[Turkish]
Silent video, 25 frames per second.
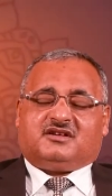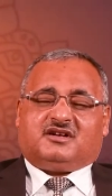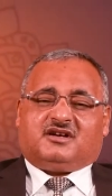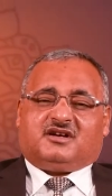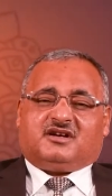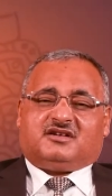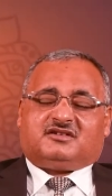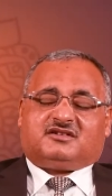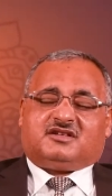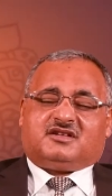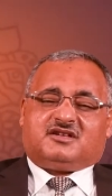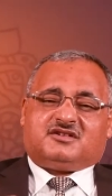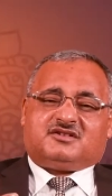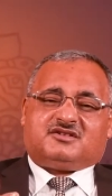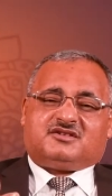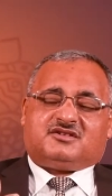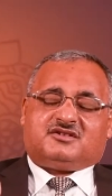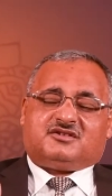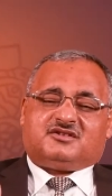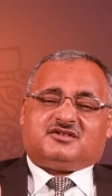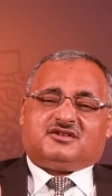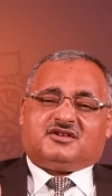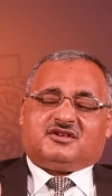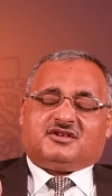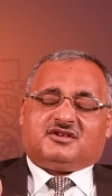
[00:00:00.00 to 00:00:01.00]
Ateş
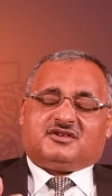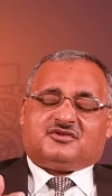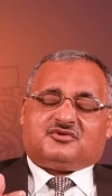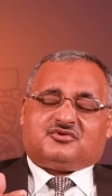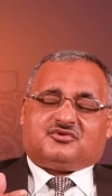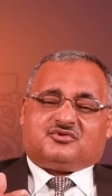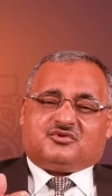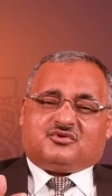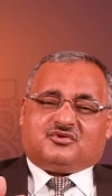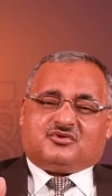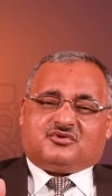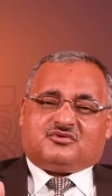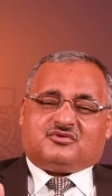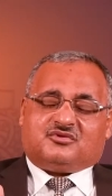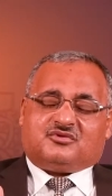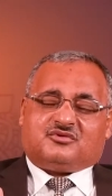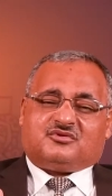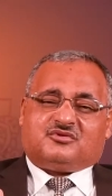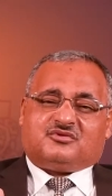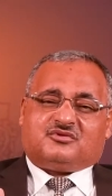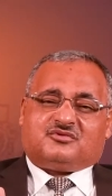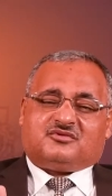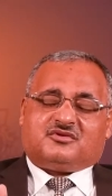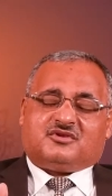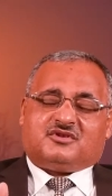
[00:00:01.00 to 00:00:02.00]
soğuk
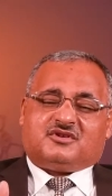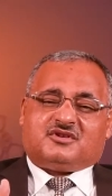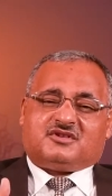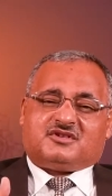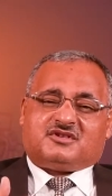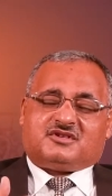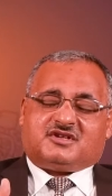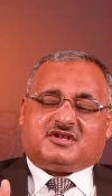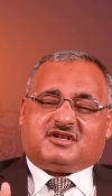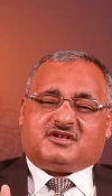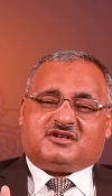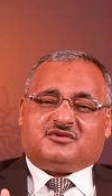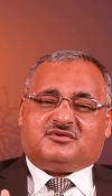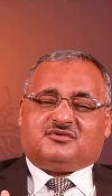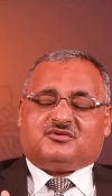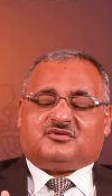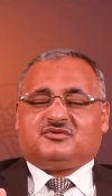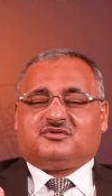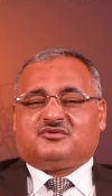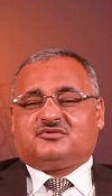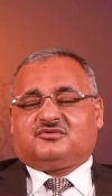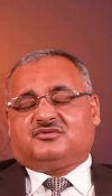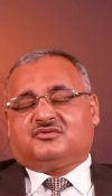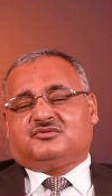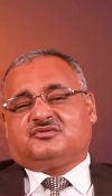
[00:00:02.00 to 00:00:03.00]
olur, serin
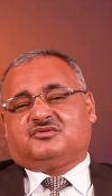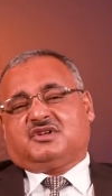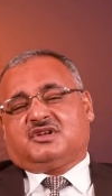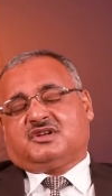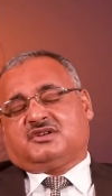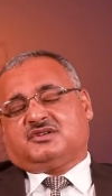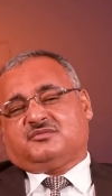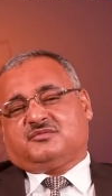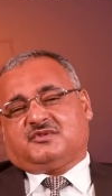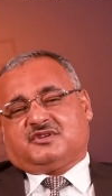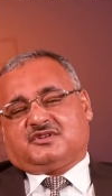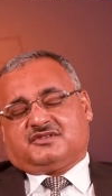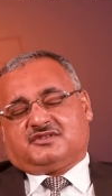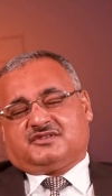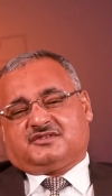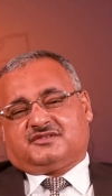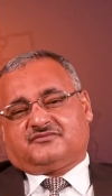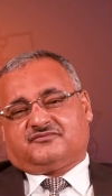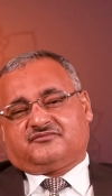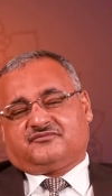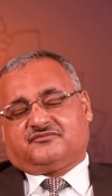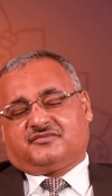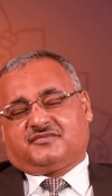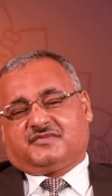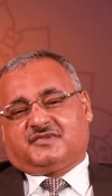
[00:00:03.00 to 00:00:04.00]
olur, onu yakmaz.
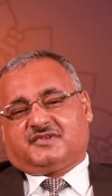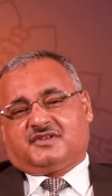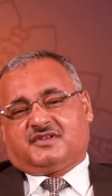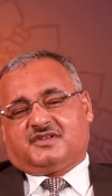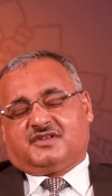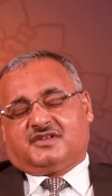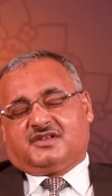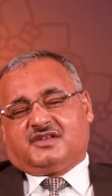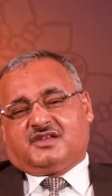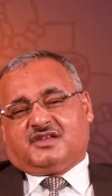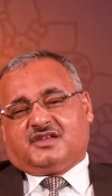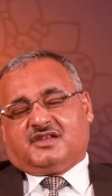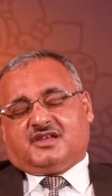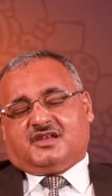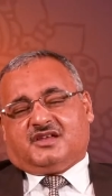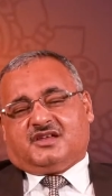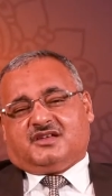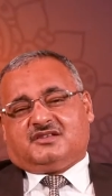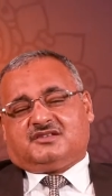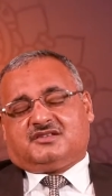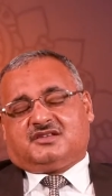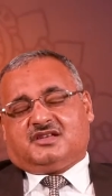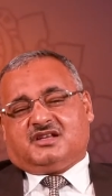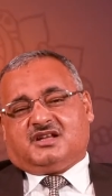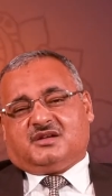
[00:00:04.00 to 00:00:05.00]

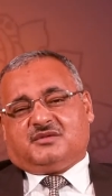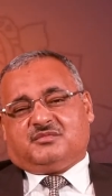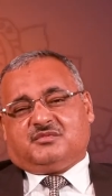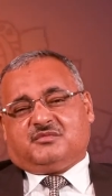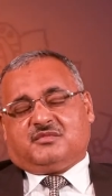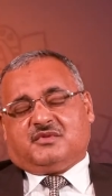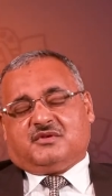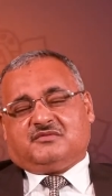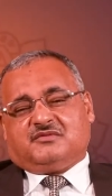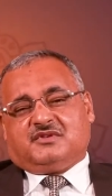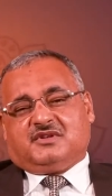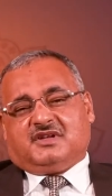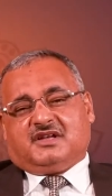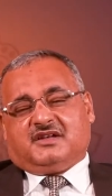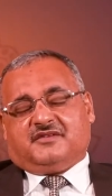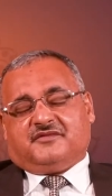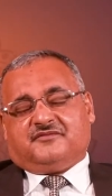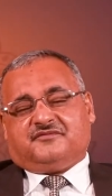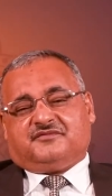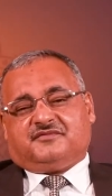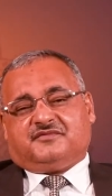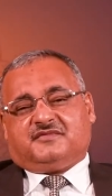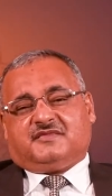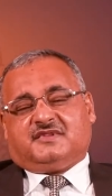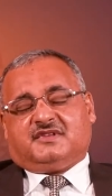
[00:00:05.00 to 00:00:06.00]
Cenab-ı Mevla
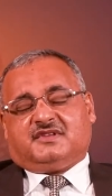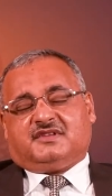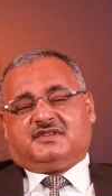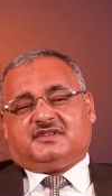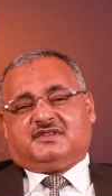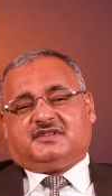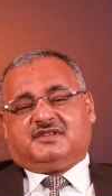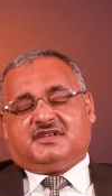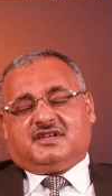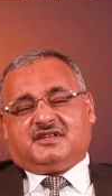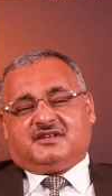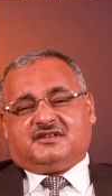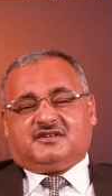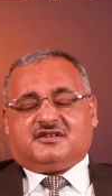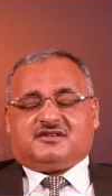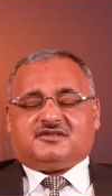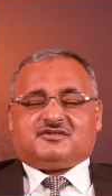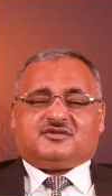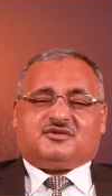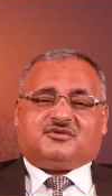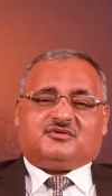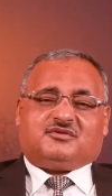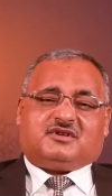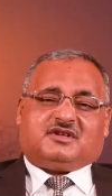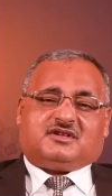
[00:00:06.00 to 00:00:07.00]
diğerine
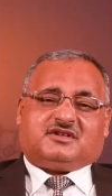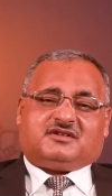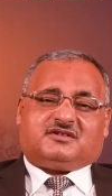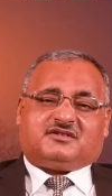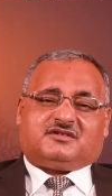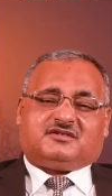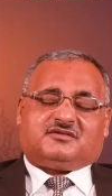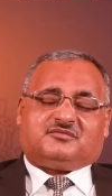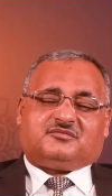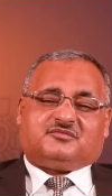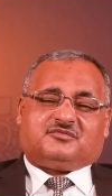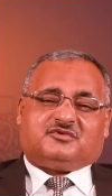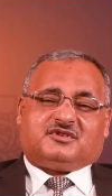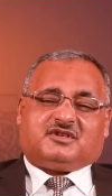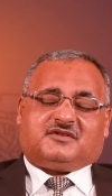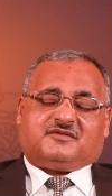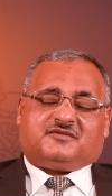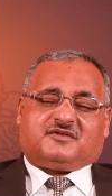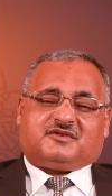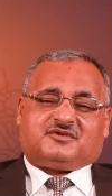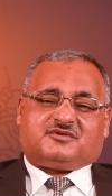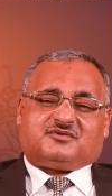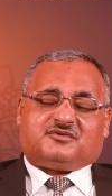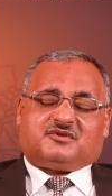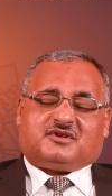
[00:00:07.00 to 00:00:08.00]
söyler. Bu
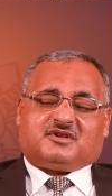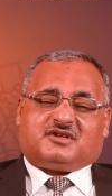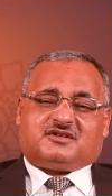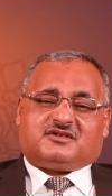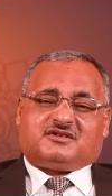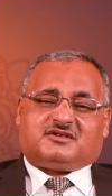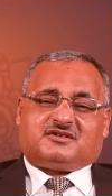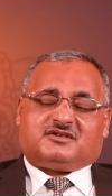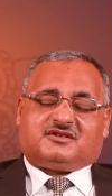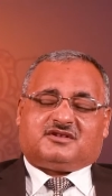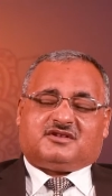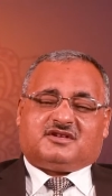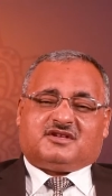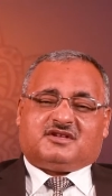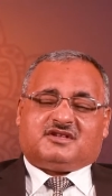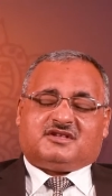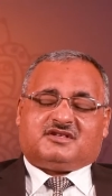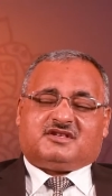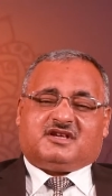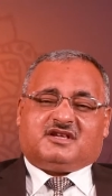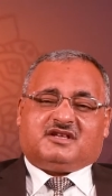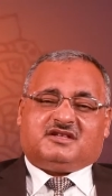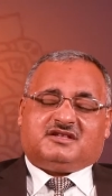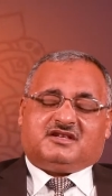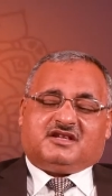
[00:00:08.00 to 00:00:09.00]
defa sorar.
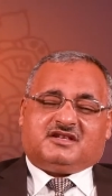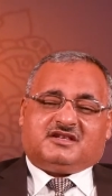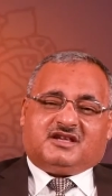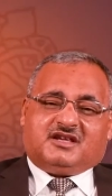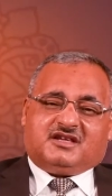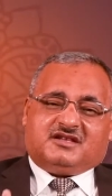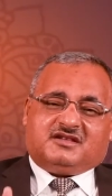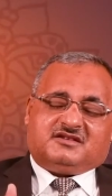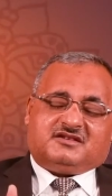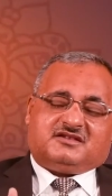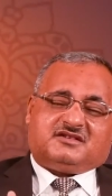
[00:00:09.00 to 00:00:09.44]
Sen neden